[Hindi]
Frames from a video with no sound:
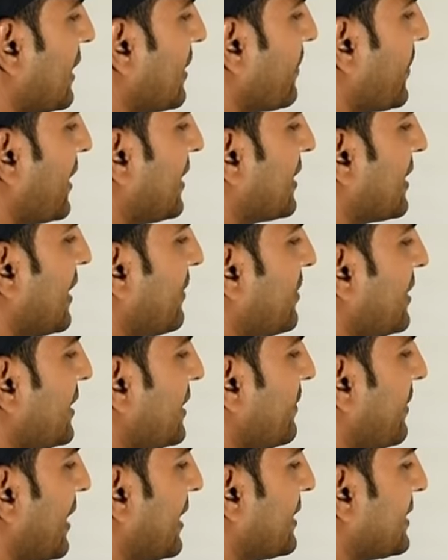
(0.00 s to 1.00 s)
कार्यपालिका भी
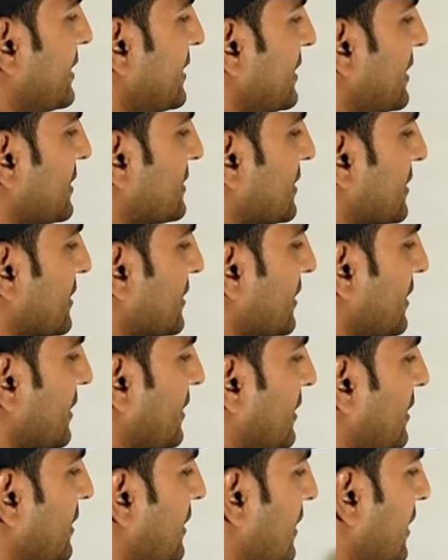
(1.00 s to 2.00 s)
डिवाइड किए जा सकते
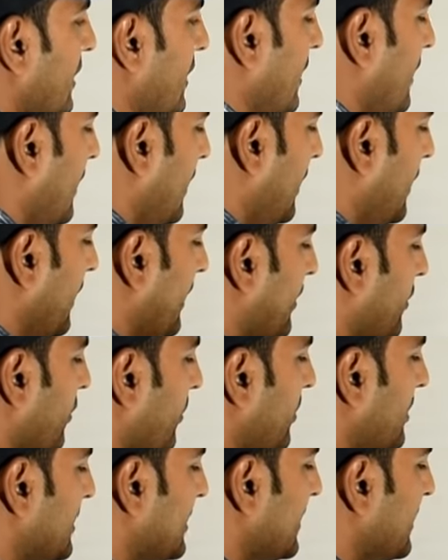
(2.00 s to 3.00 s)
हैं एक को
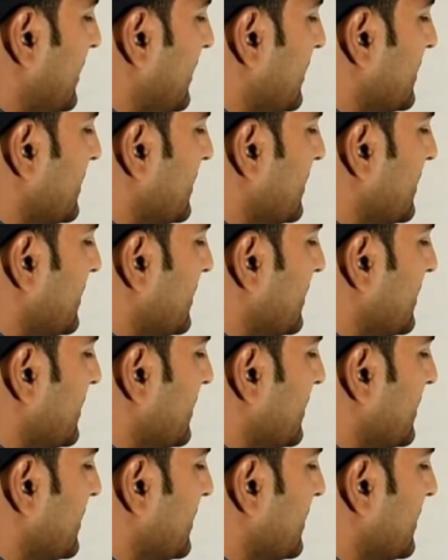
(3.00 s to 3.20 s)
बोलते हैं